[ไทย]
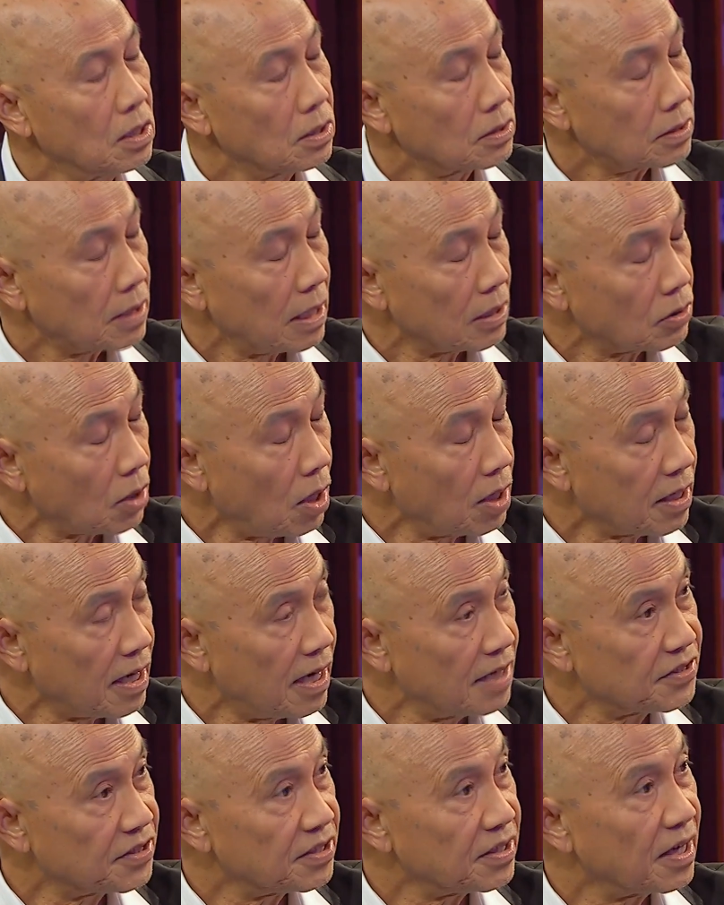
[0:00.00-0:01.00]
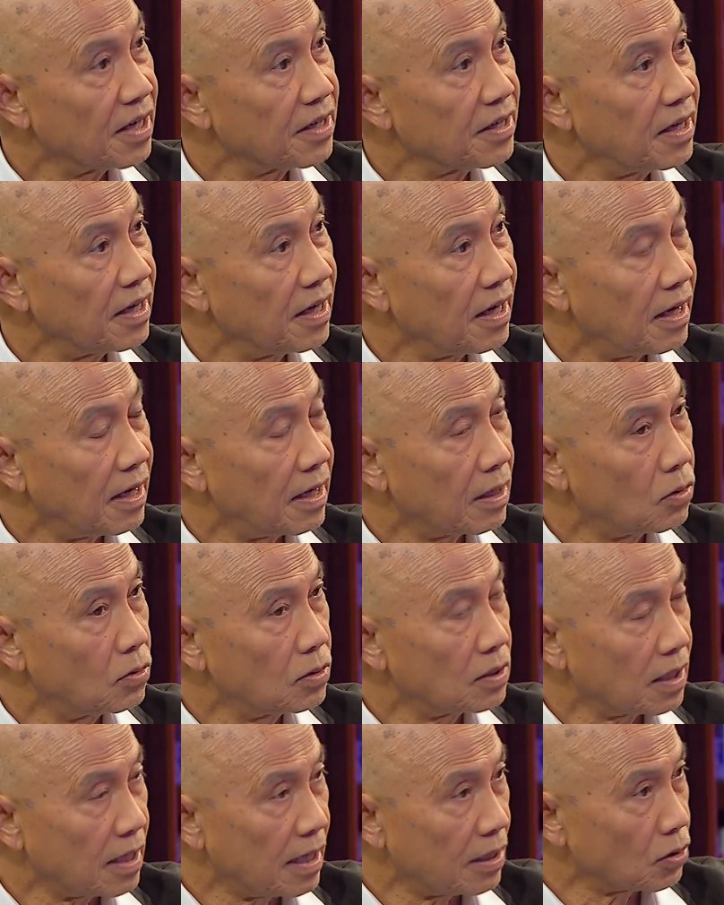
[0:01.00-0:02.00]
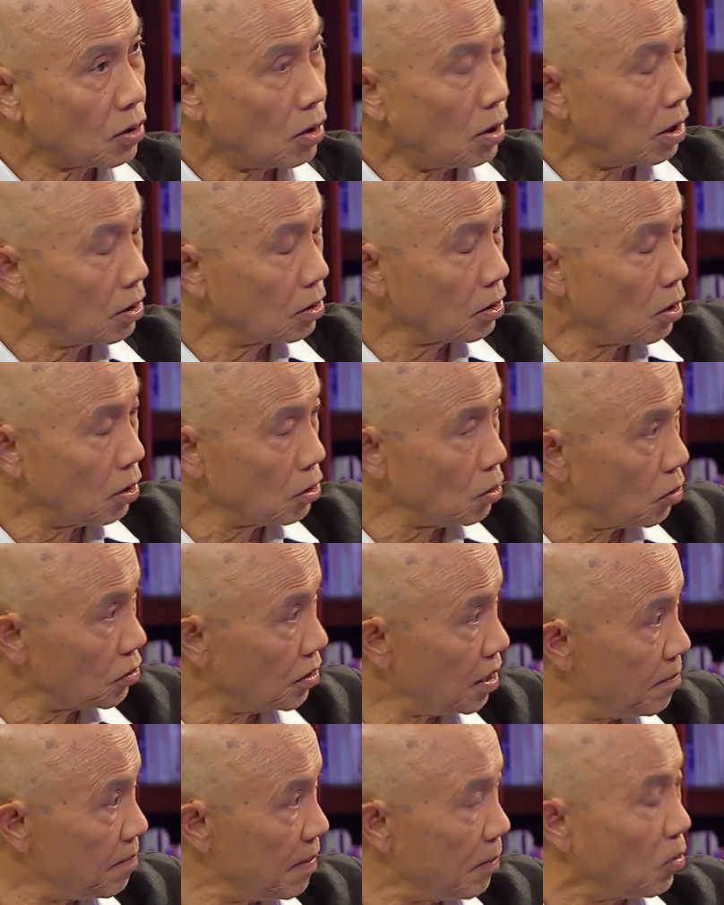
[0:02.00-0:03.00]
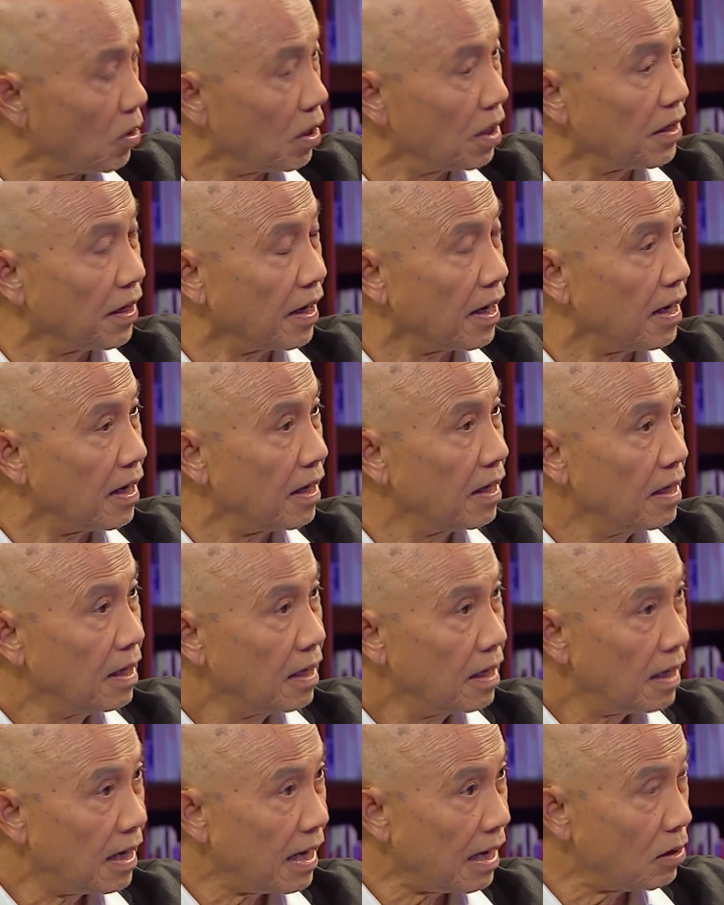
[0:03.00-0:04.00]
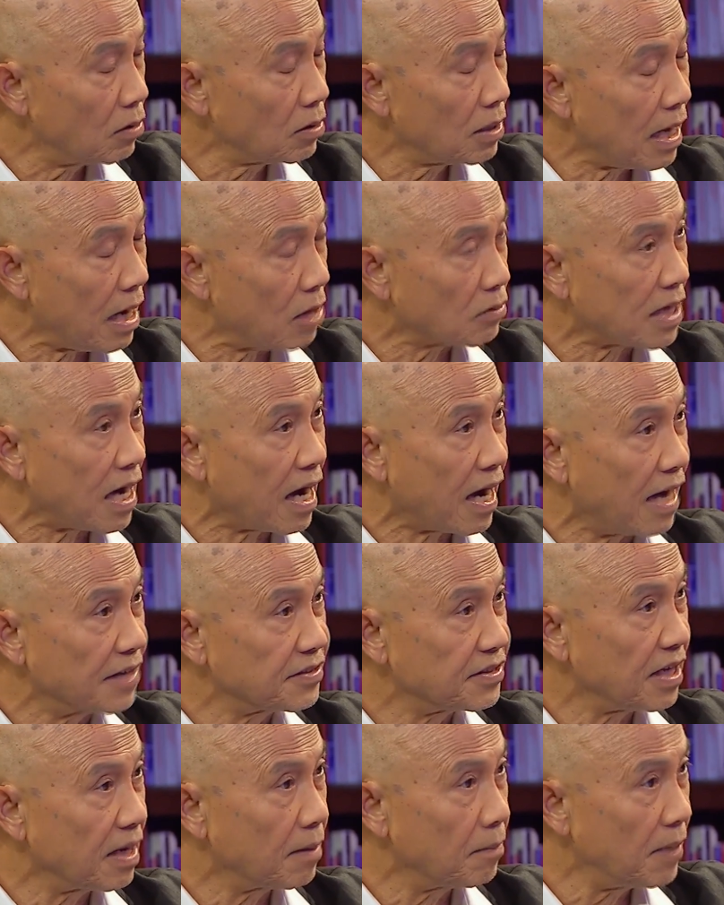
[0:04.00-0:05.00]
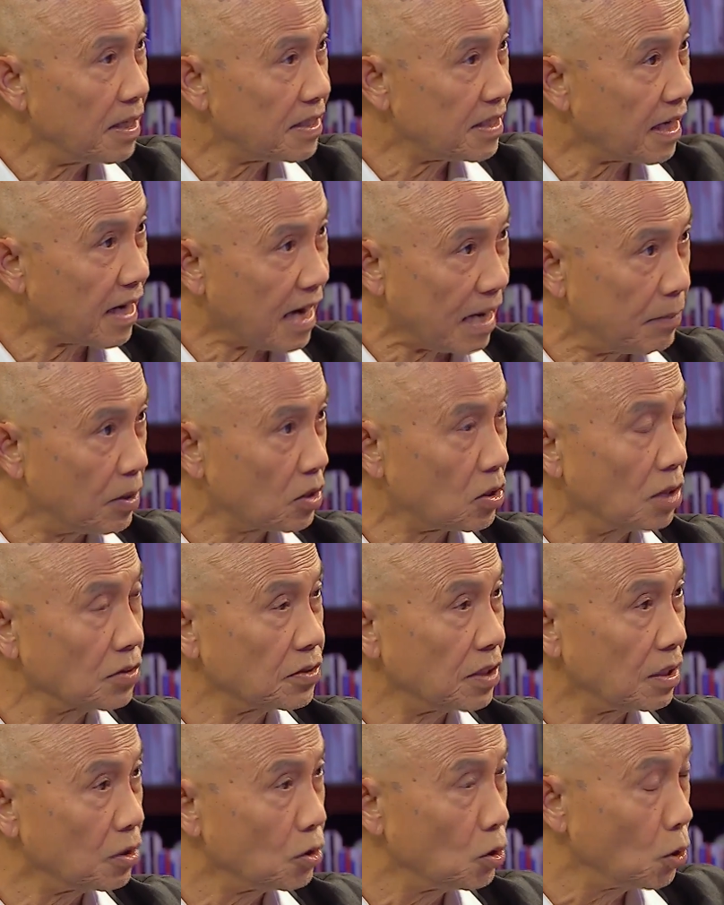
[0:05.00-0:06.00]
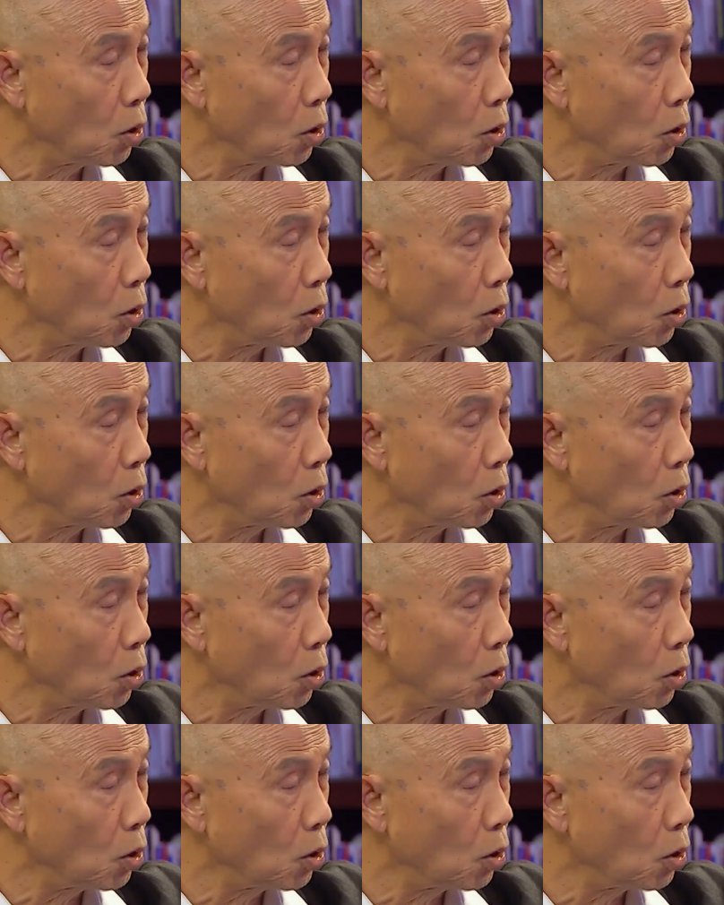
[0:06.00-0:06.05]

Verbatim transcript: มากคุณสุดแต่ตอนหาเสียงเนี่ยนะคุณธนาธรก็ยกทีมไปหมดเลยนะแล้วแนวทางหาเสียงไม่ใช่การเมืองท้องถิ่น